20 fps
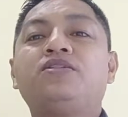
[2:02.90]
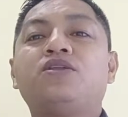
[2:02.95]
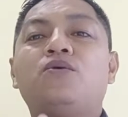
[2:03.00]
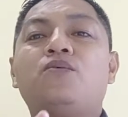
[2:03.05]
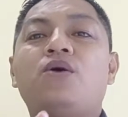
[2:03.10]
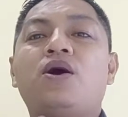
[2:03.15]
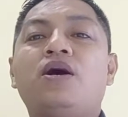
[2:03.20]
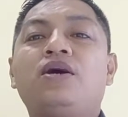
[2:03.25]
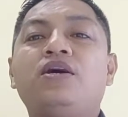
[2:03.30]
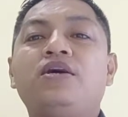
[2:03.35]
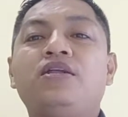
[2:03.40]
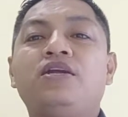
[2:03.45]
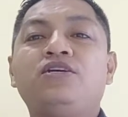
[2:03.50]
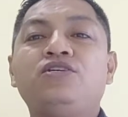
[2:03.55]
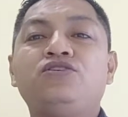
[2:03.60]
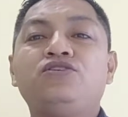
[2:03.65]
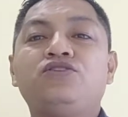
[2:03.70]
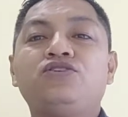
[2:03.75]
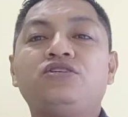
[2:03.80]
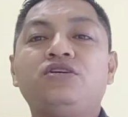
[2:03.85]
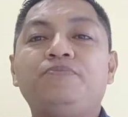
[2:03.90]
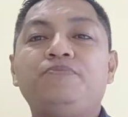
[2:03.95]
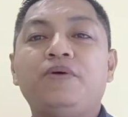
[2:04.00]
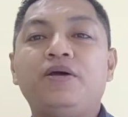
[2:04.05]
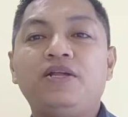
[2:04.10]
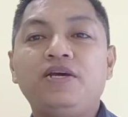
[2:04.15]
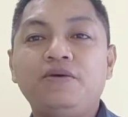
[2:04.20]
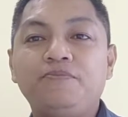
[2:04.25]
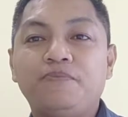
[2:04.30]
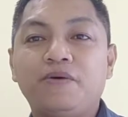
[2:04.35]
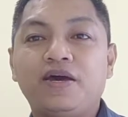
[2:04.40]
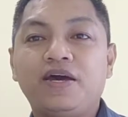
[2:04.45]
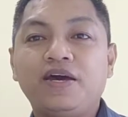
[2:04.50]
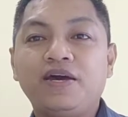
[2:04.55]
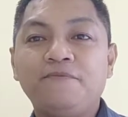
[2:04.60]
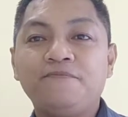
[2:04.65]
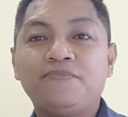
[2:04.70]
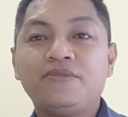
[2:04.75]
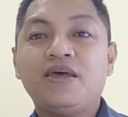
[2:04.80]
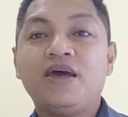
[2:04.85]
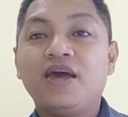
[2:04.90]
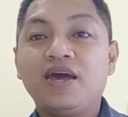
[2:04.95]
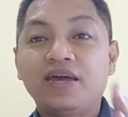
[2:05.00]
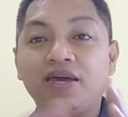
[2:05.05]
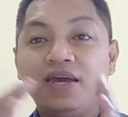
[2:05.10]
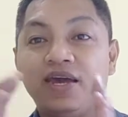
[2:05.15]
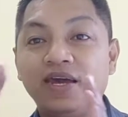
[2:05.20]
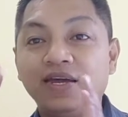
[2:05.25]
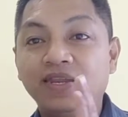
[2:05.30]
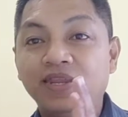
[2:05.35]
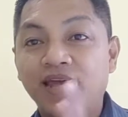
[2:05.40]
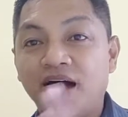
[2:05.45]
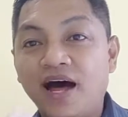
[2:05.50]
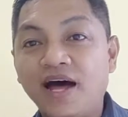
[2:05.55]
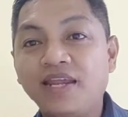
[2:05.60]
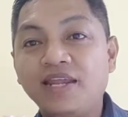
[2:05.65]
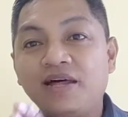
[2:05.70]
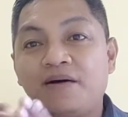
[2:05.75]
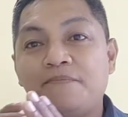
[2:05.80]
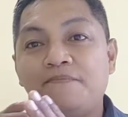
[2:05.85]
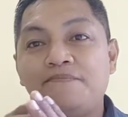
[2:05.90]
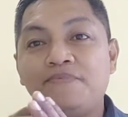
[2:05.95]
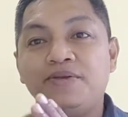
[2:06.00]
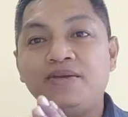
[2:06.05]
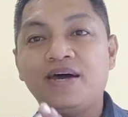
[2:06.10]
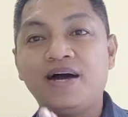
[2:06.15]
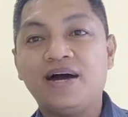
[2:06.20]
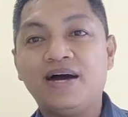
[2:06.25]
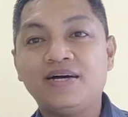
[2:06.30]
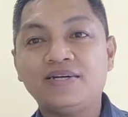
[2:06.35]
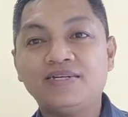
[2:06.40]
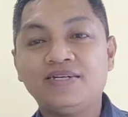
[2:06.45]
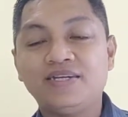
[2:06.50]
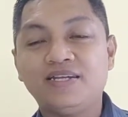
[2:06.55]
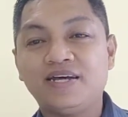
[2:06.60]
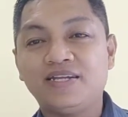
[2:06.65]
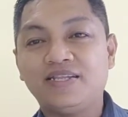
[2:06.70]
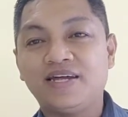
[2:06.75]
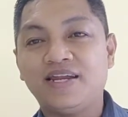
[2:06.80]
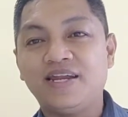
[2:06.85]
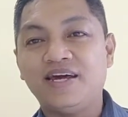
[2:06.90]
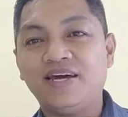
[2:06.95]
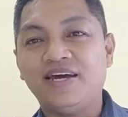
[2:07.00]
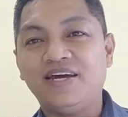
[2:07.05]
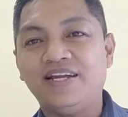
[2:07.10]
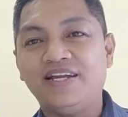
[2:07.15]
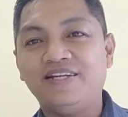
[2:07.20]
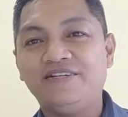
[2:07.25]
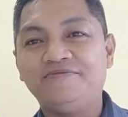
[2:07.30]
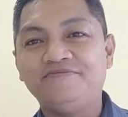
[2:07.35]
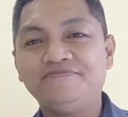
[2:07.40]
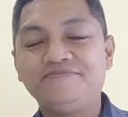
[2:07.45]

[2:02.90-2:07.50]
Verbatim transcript: tawagin ng Diyos si Felipe, hinanap niya si Nathanael.